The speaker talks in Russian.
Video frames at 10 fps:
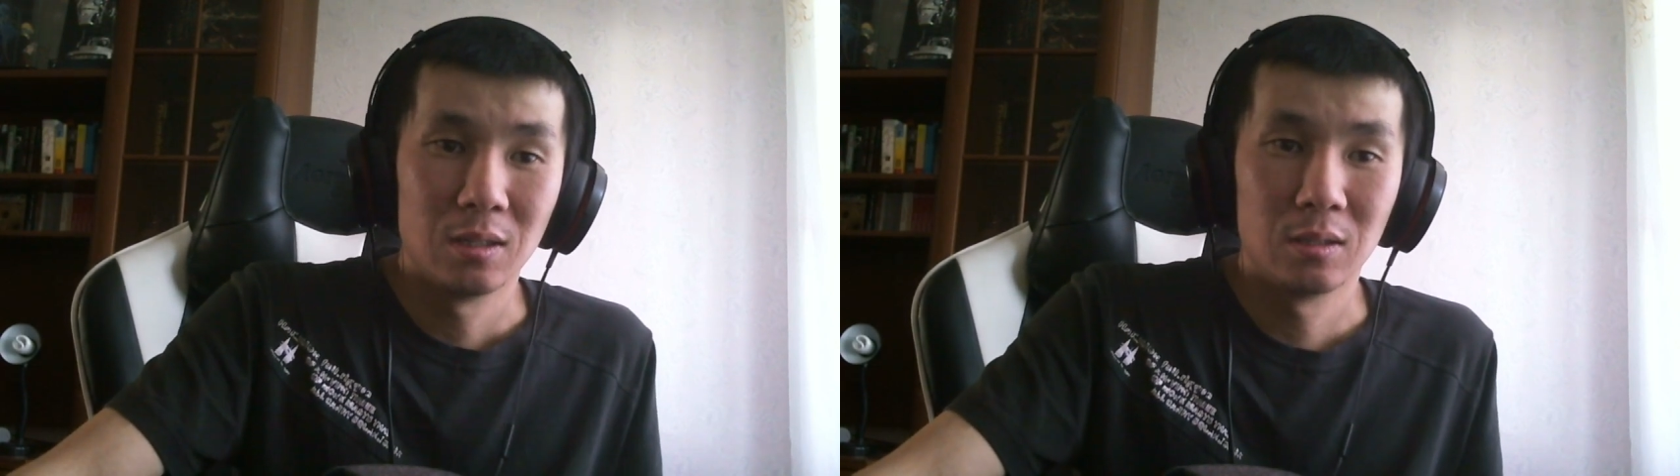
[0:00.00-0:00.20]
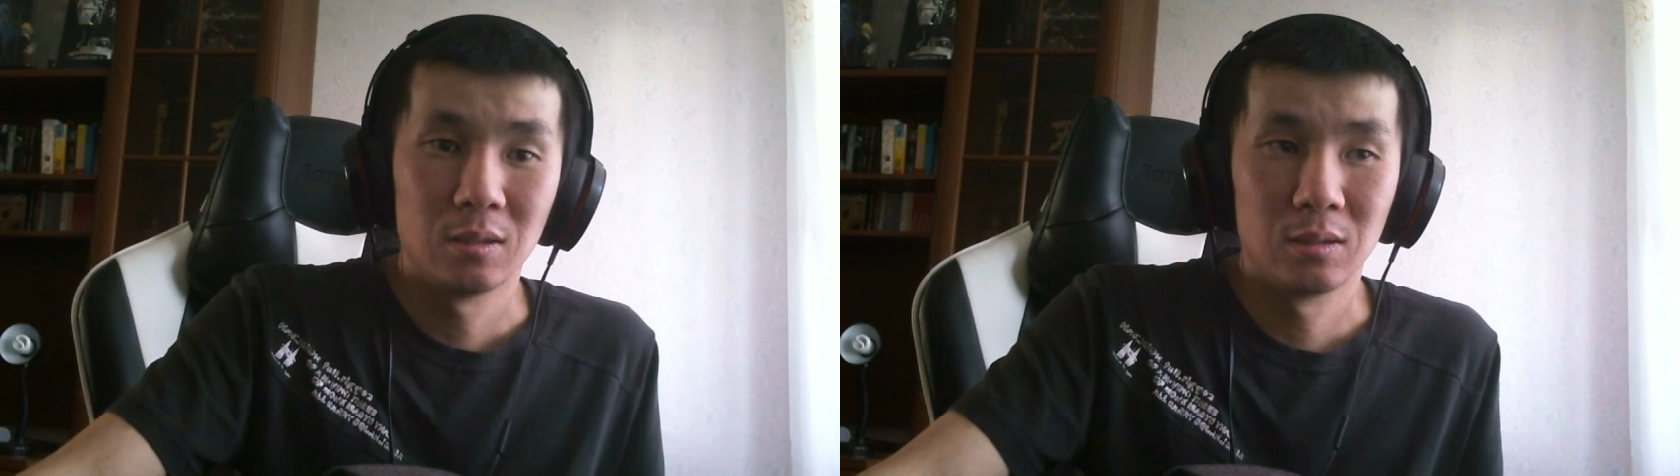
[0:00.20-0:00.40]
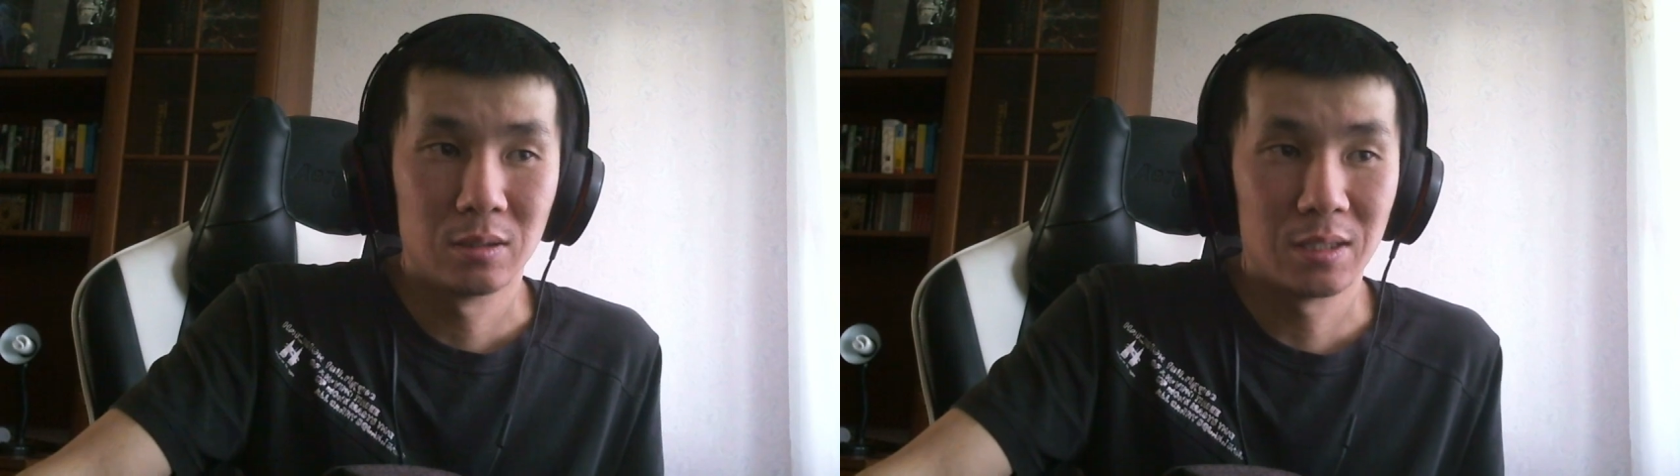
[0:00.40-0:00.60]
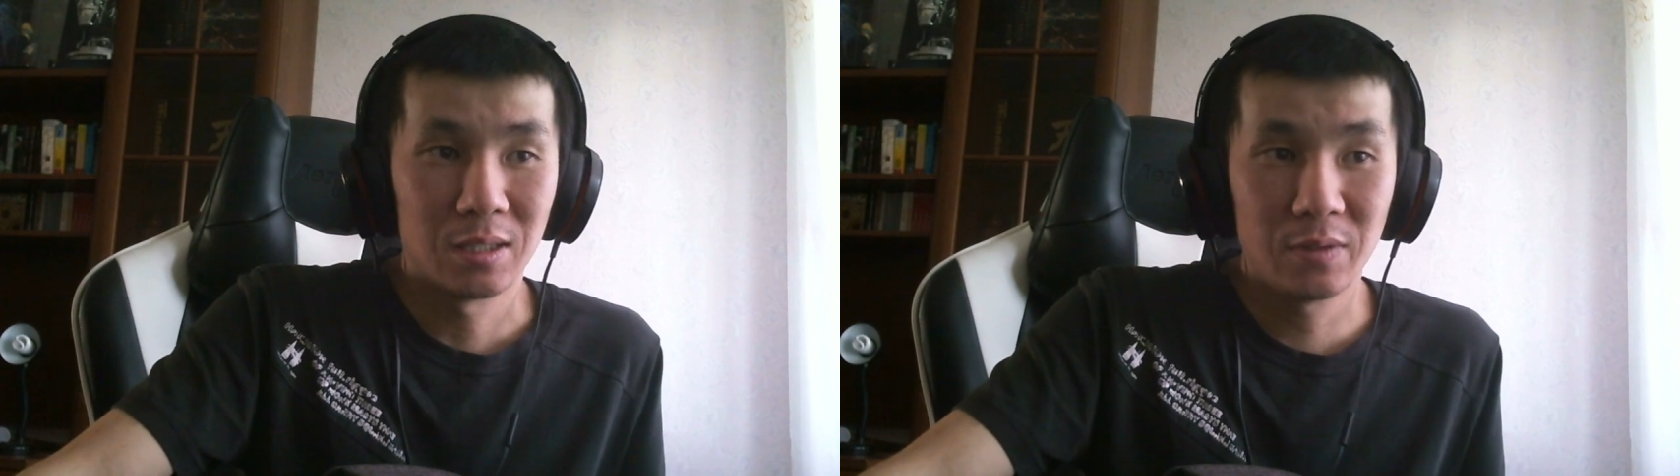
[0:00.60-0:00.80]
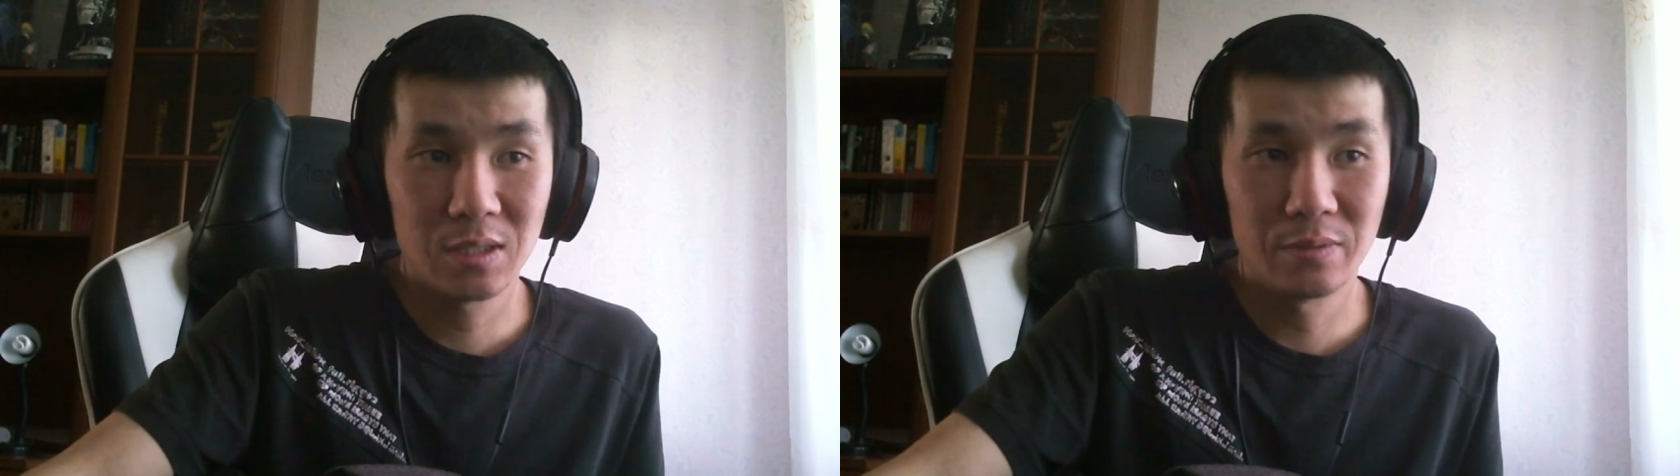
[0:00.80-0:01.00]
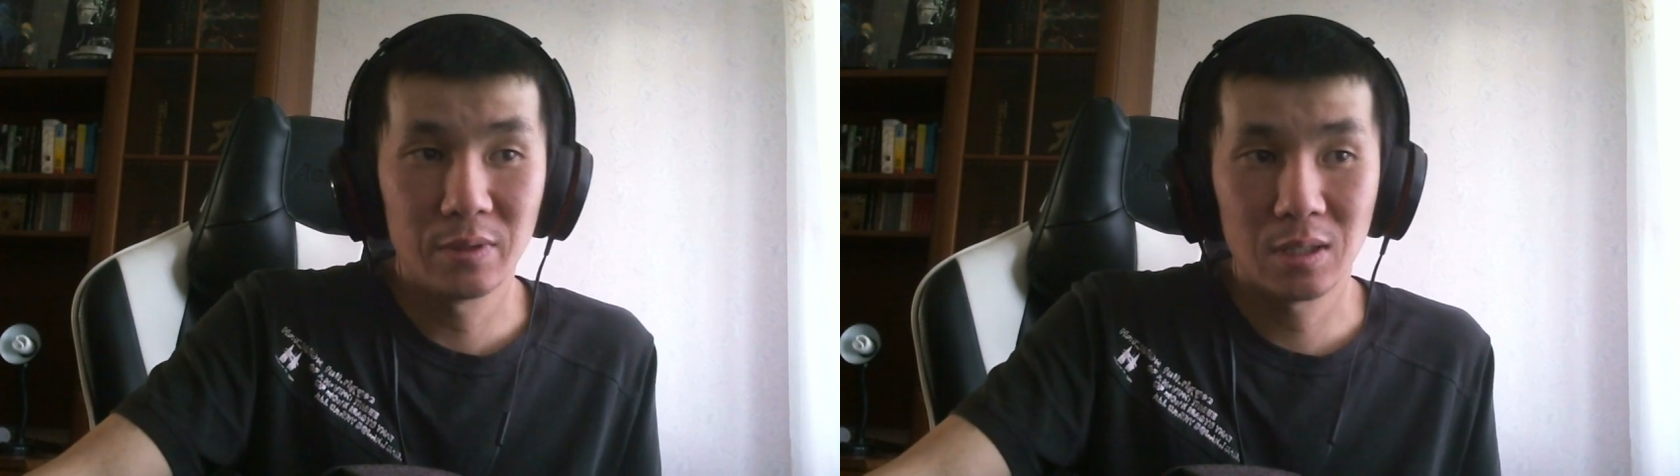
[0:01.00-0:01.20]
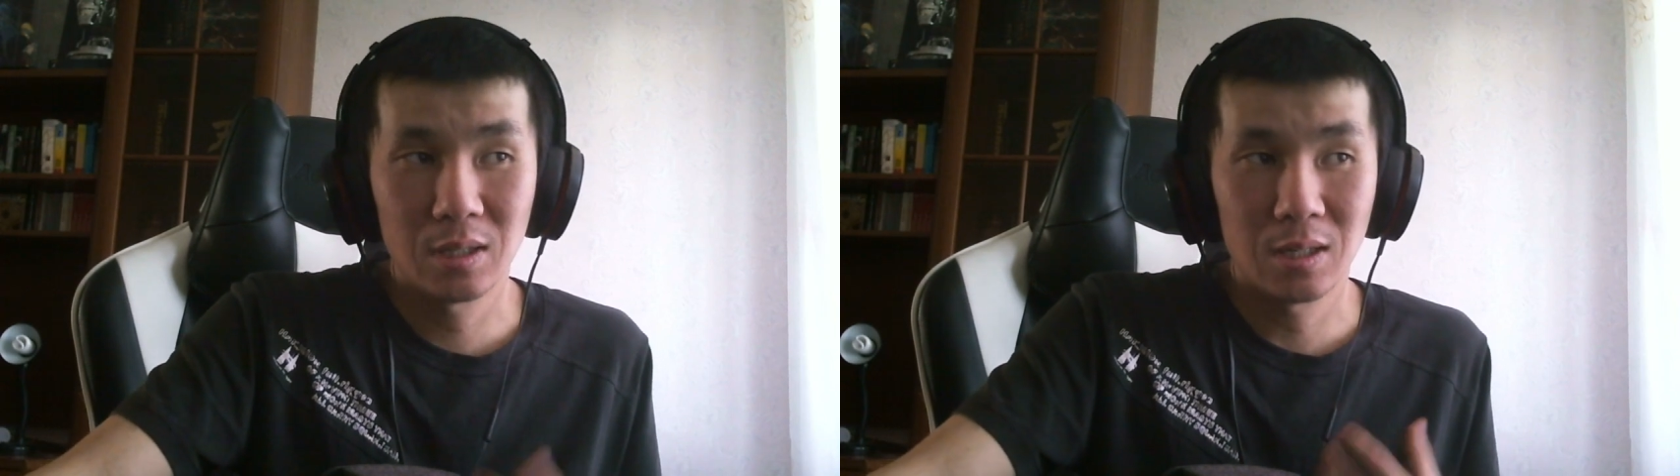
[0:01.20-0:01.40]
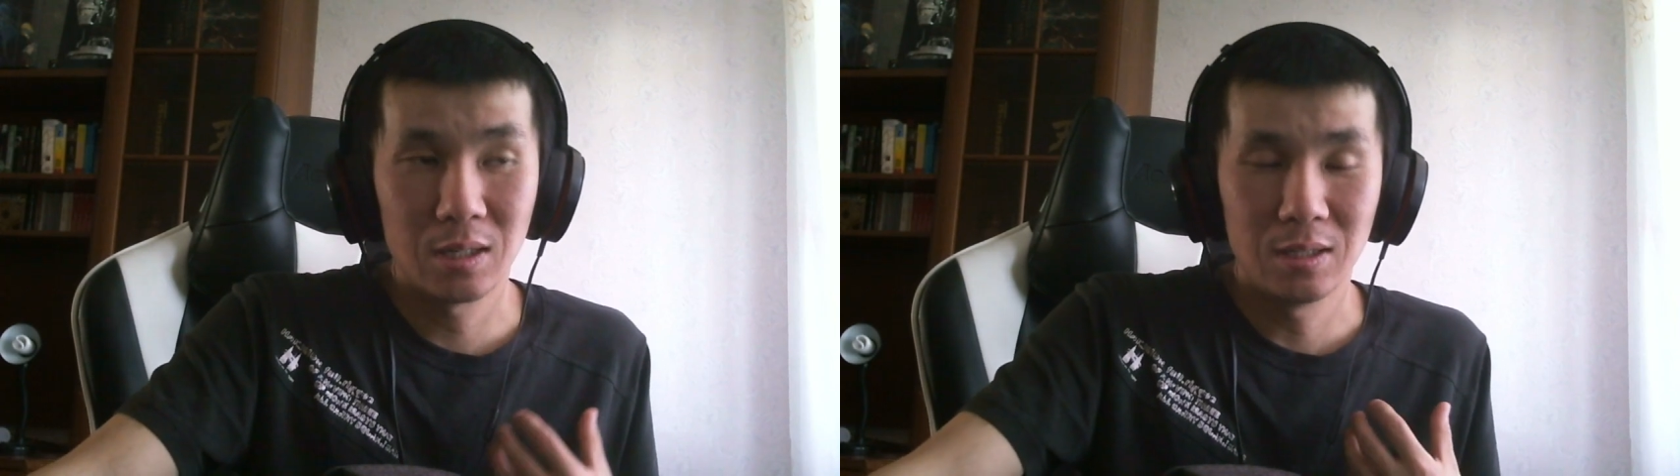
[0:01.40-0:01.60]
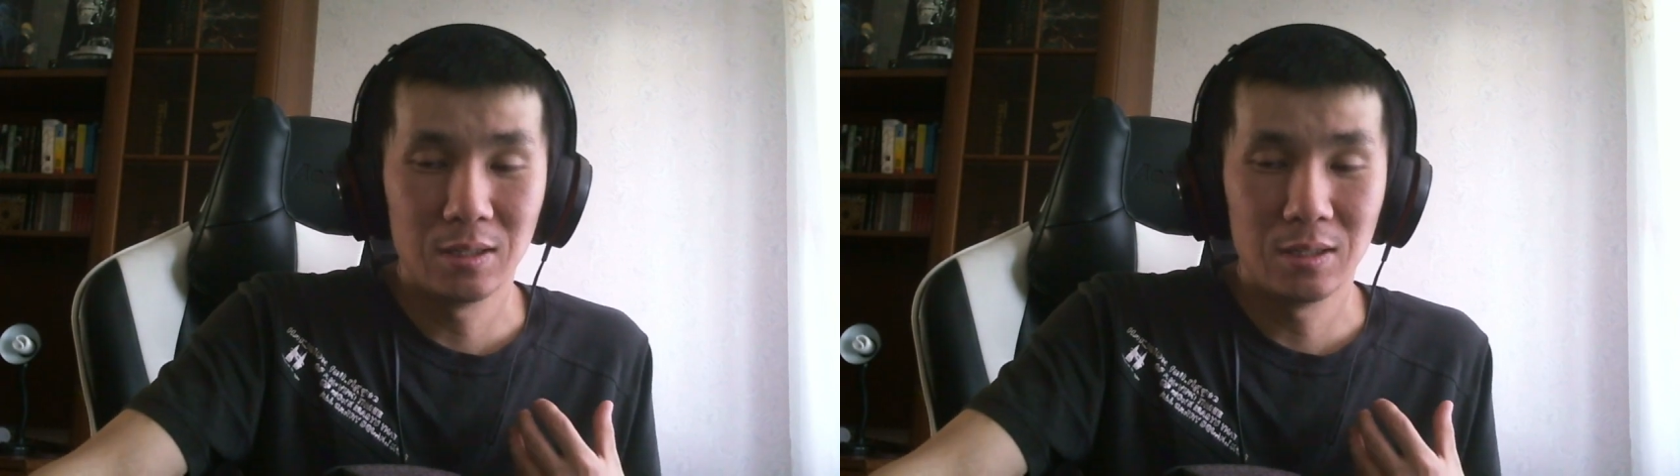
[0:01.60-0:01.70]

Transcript: Э, соответственно,